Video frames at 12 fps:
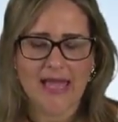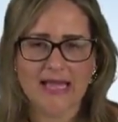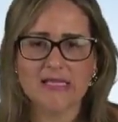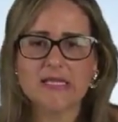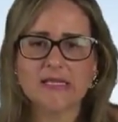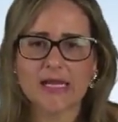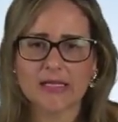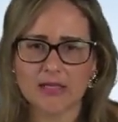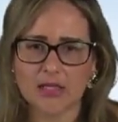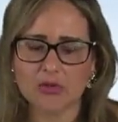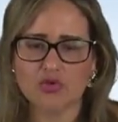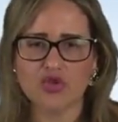Em se
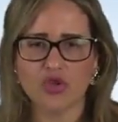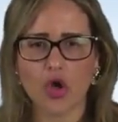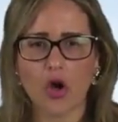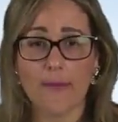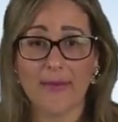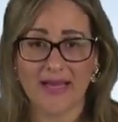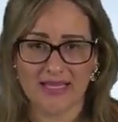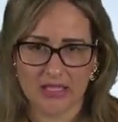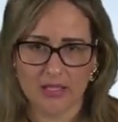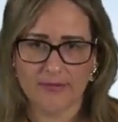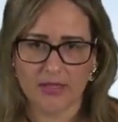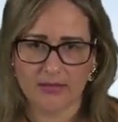tratando de norma
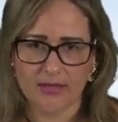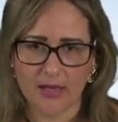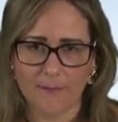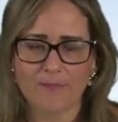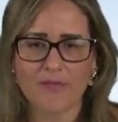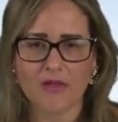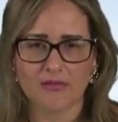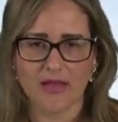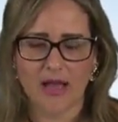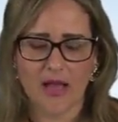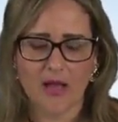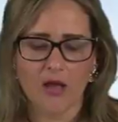híbrida,
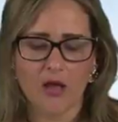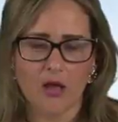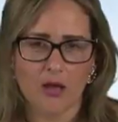tá?